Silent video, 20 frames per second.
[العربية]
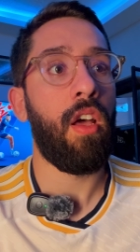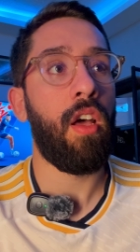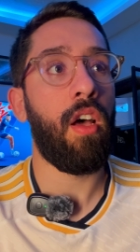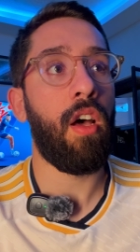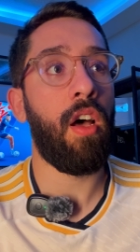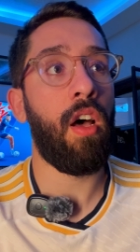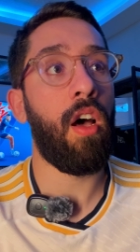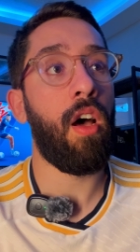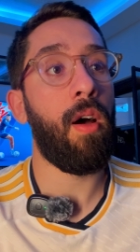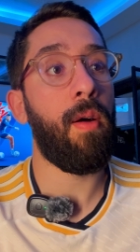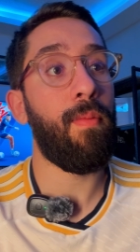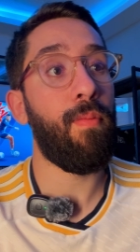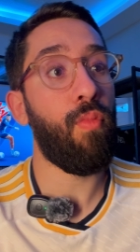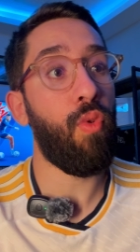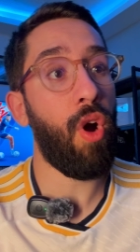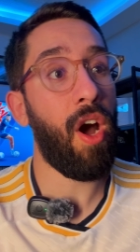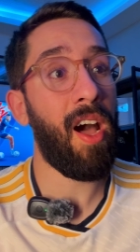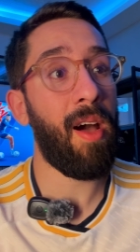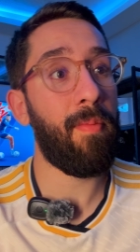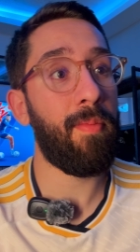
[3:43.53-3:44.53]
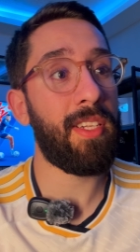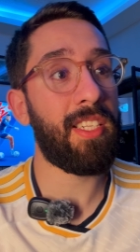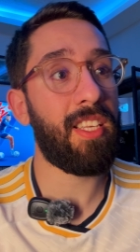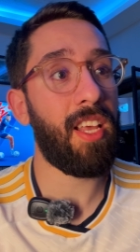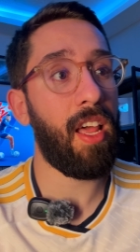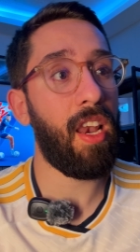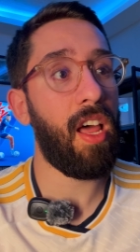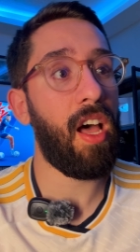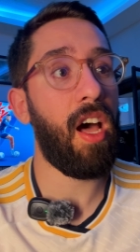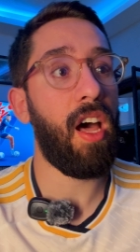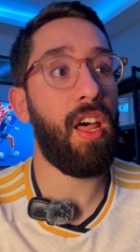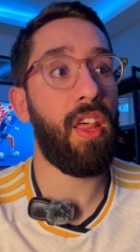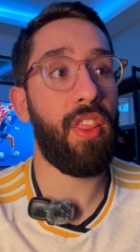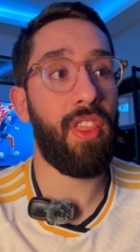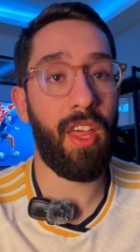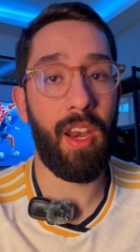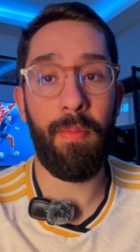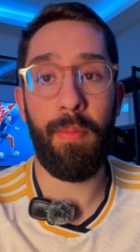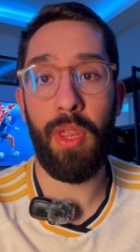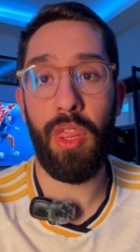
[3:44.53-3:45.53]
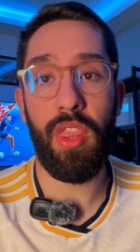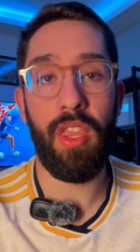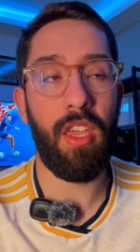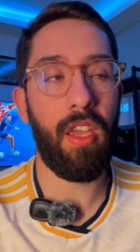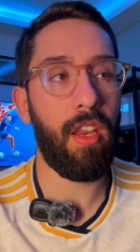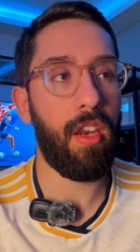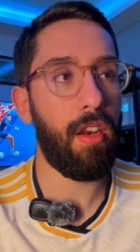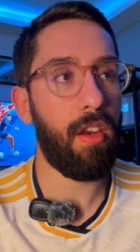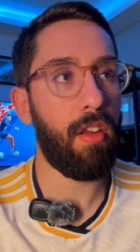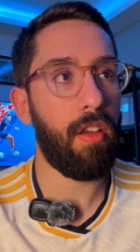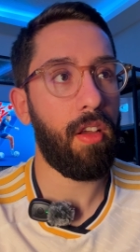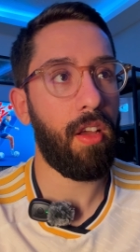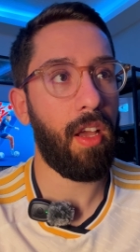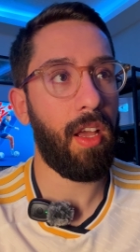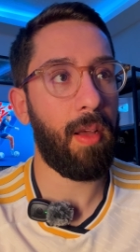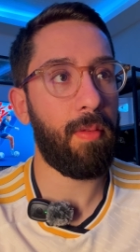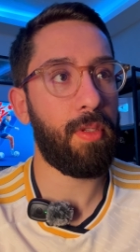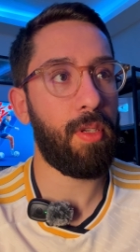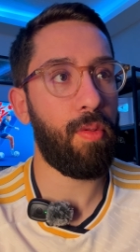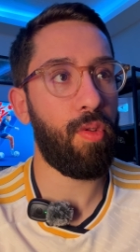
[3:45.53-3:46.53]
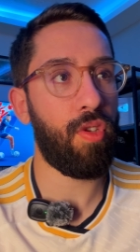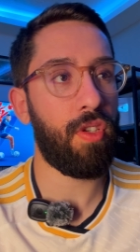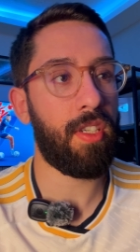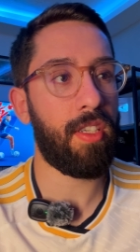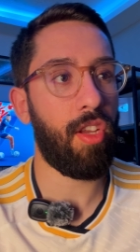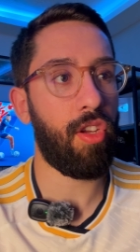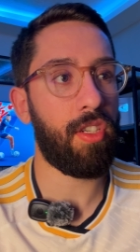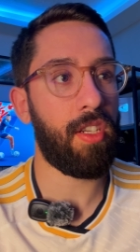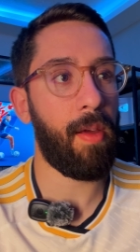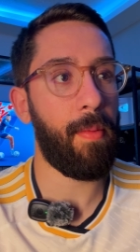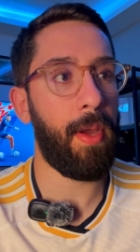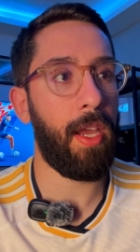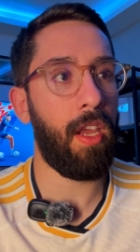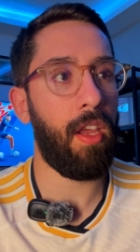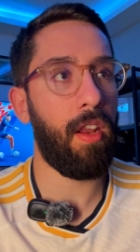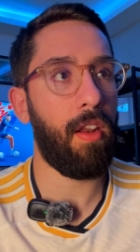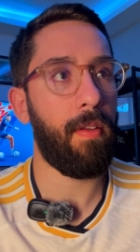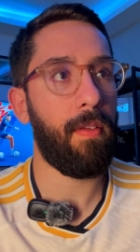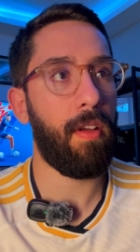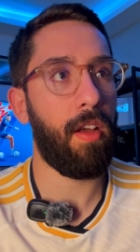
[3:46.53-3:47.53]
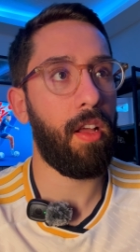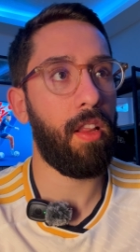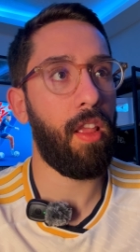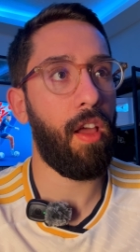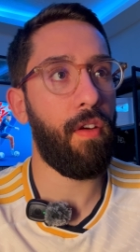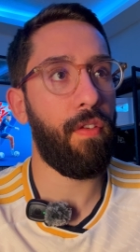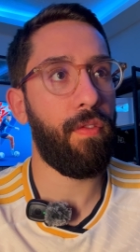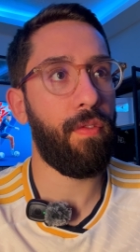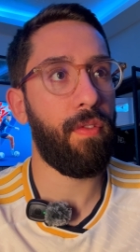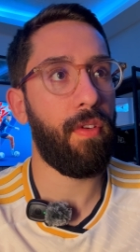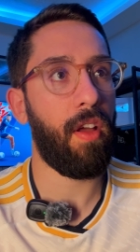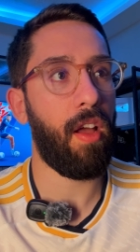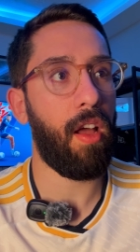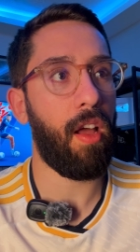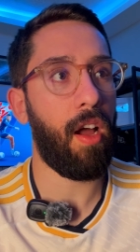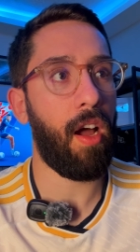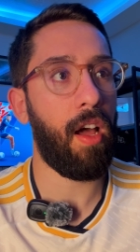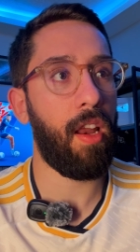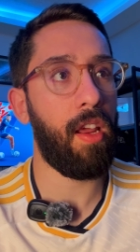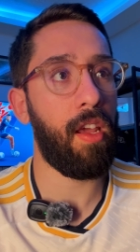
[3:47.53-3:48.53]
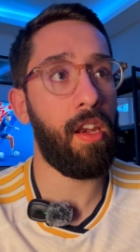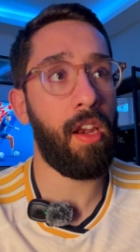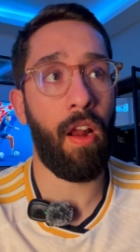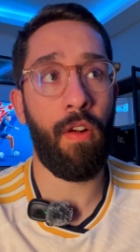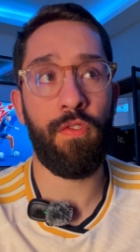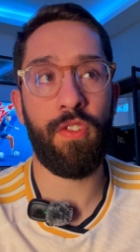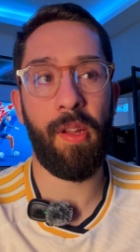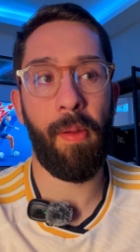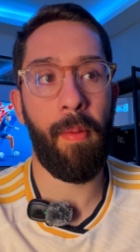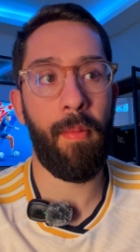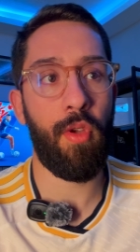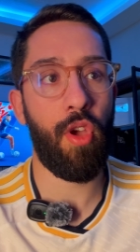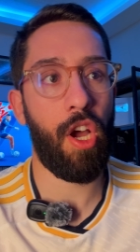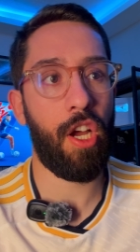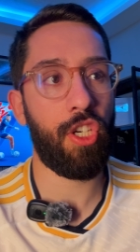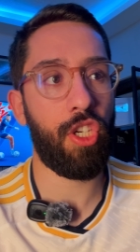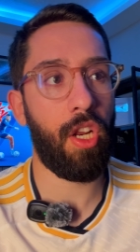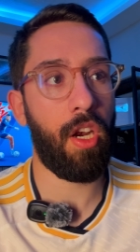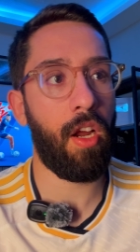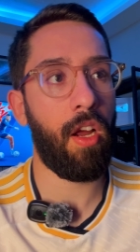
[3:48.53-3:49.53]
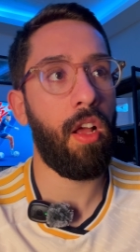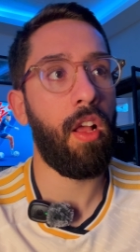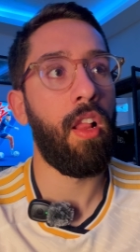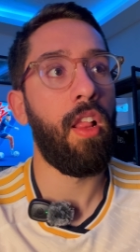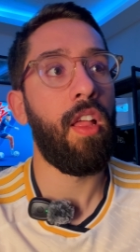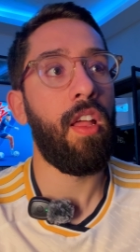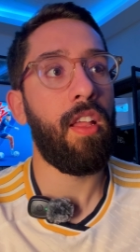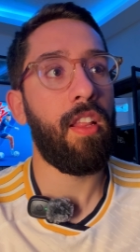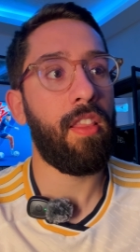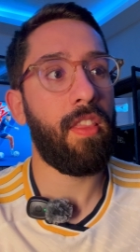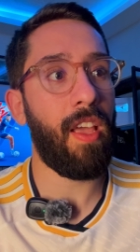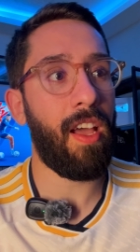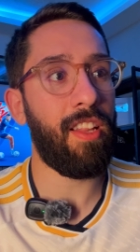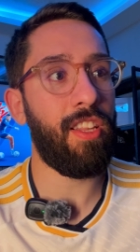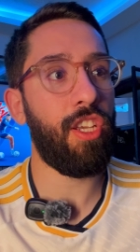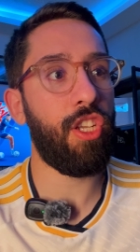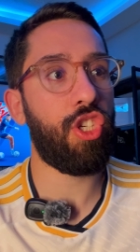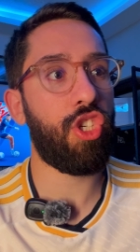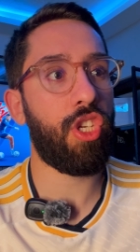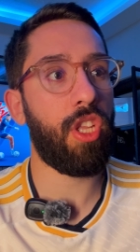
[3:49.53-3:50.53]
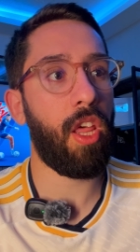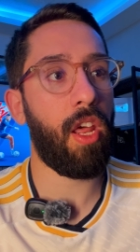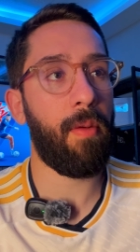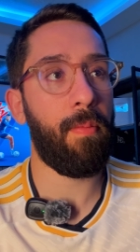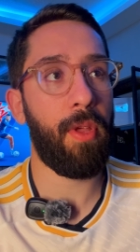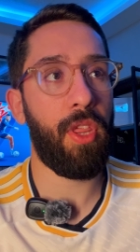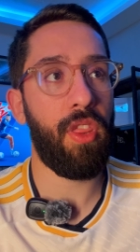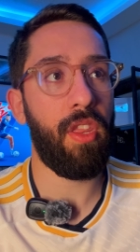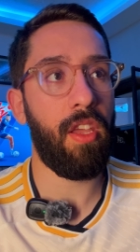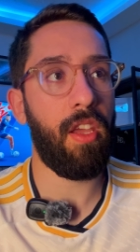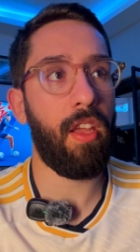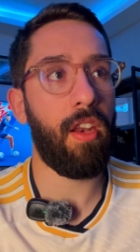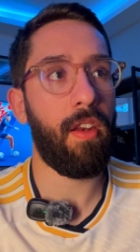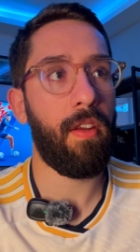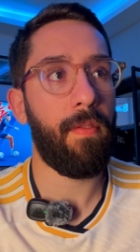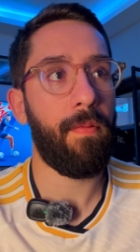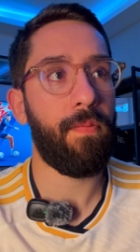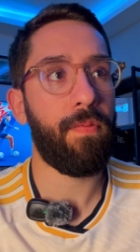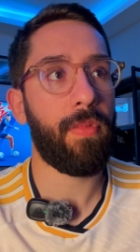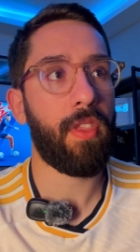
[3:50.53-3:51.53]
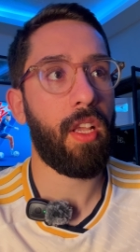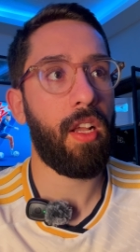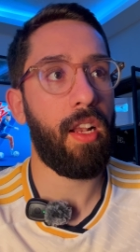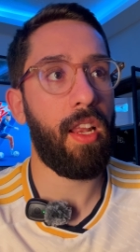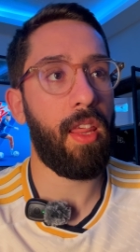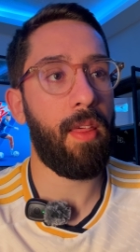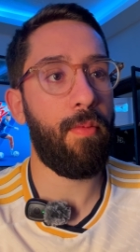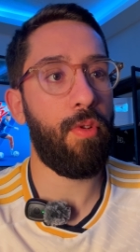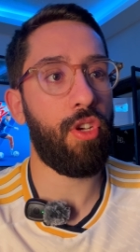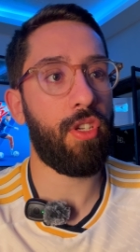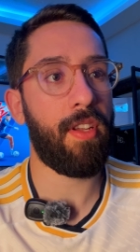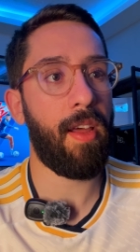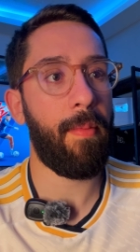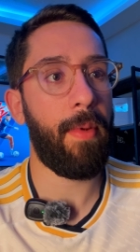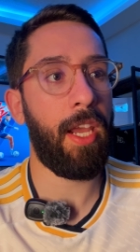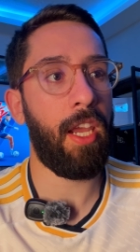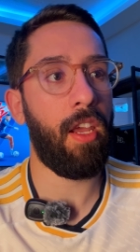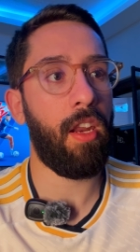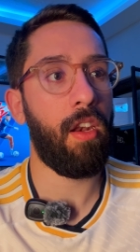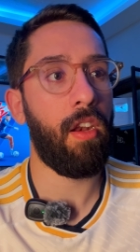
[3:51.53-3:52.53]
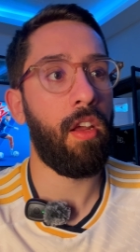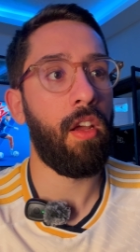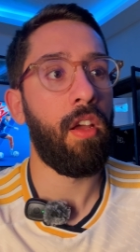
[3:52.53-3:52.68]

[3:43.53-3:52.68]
آه، محمد صلاح ضرب اثنين 576 هدف حاليا 1710 تاديتش ضرب اثنين 370